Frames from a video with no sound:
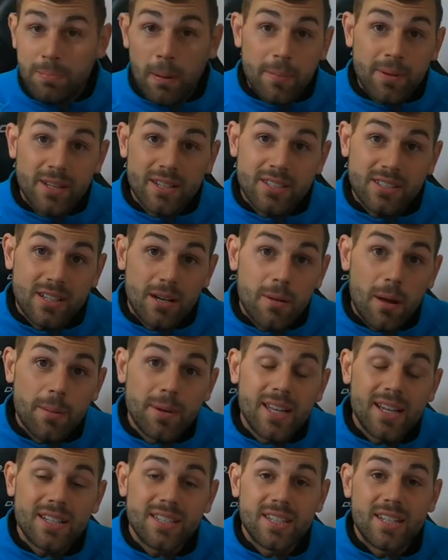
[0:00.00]
para mí es
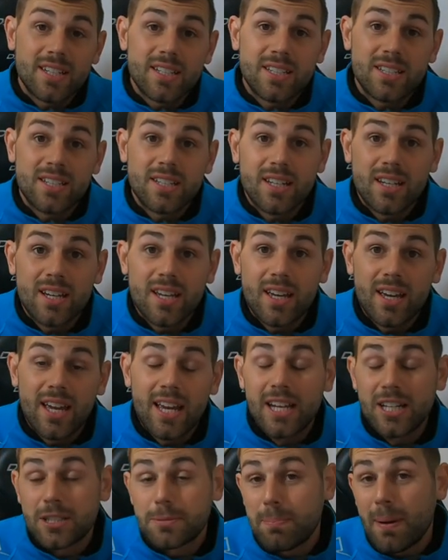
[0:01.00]
salvavidas, es
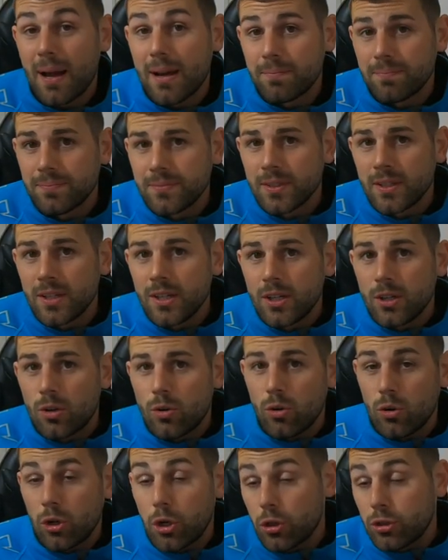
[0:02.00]
el spa
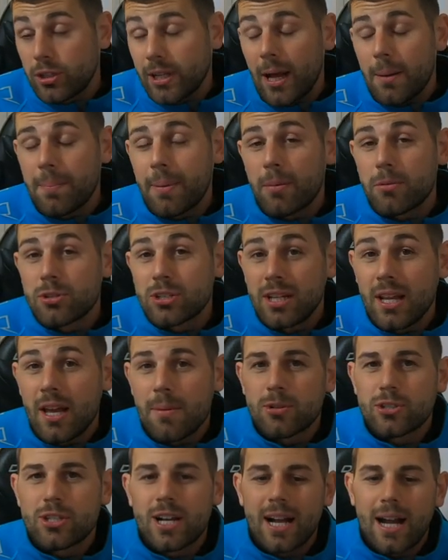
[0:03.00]
o crioterapia, como se le
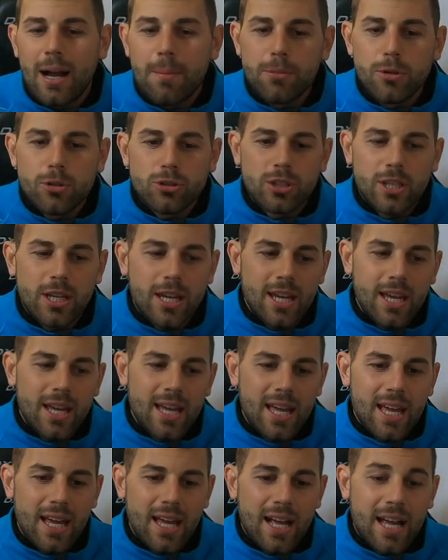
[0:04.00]
llama, o sea, cambios
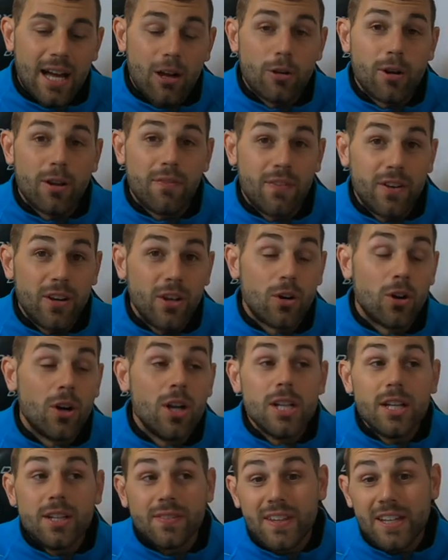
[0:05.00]
de calor a frío.
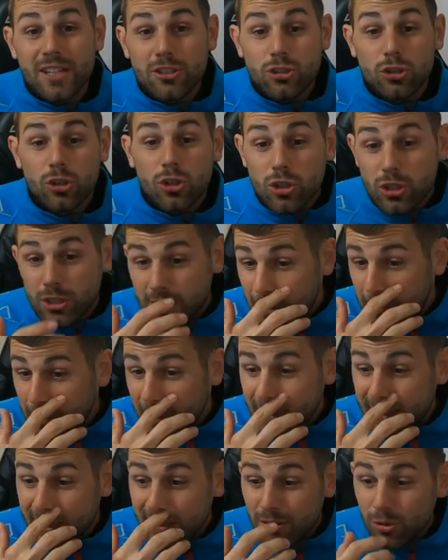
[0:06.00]
De hecho,
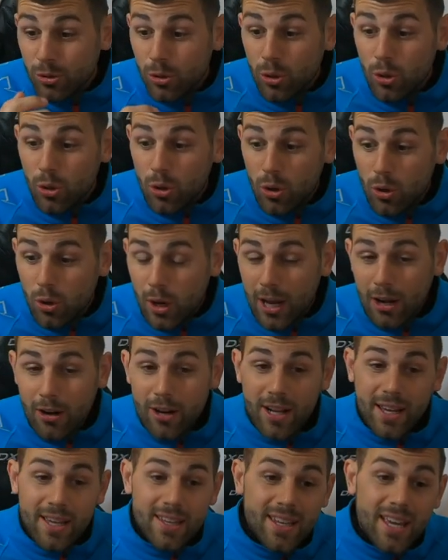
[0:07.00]
dependiendo a la
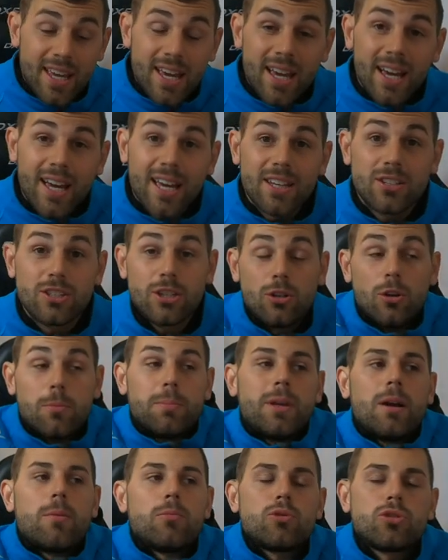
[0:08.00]
hora que llegue y si no
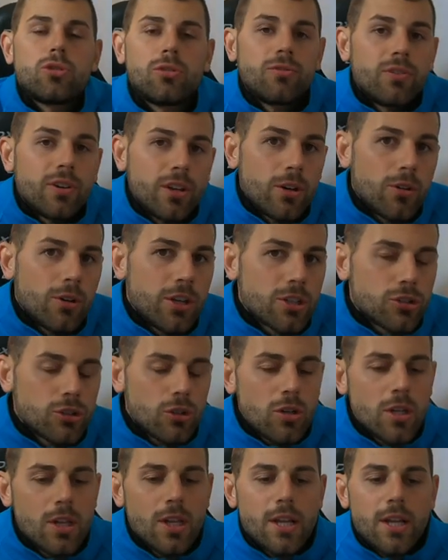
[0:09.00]
pilla mucho frío y
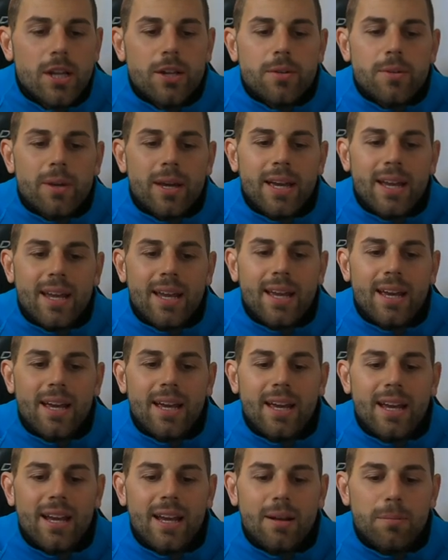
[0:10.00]
eso,
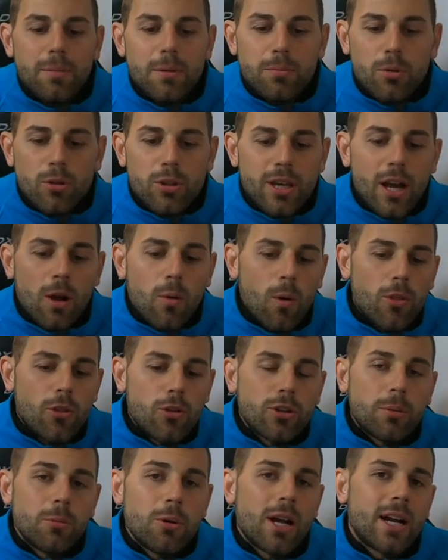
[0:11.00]
el mismo día cuando
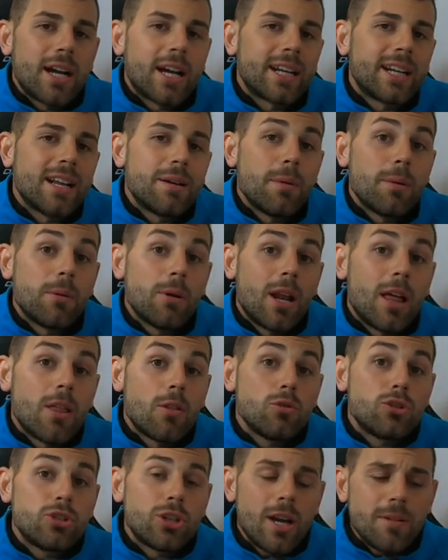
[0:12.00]
termino la carrera y me veo a la
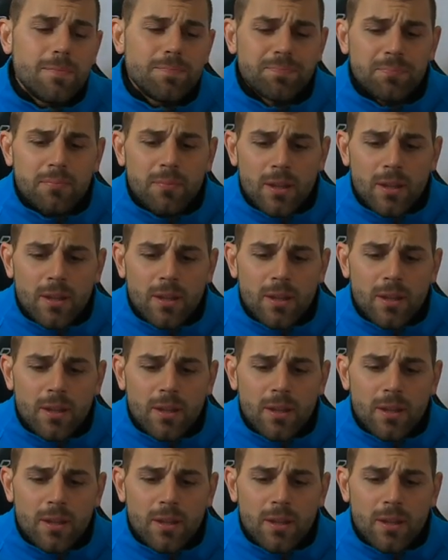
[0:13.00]
ducha,